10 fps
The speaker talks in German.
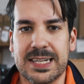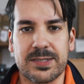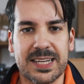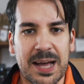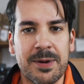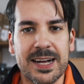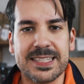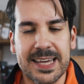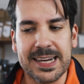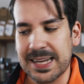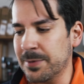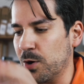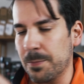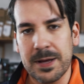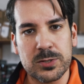Also die Kamera zeigt immer
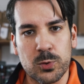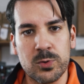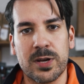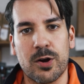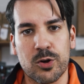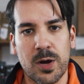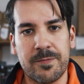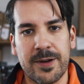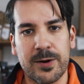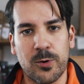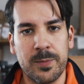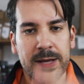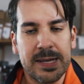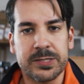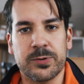um Personen oder auch Köpfe herum
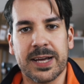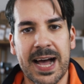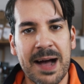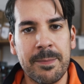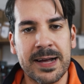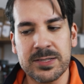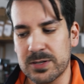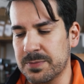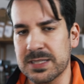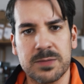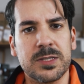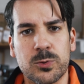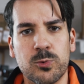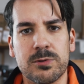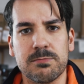so einen Rahmen an, sodass man ziemlich
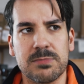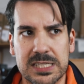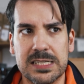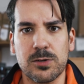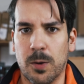gut sieht,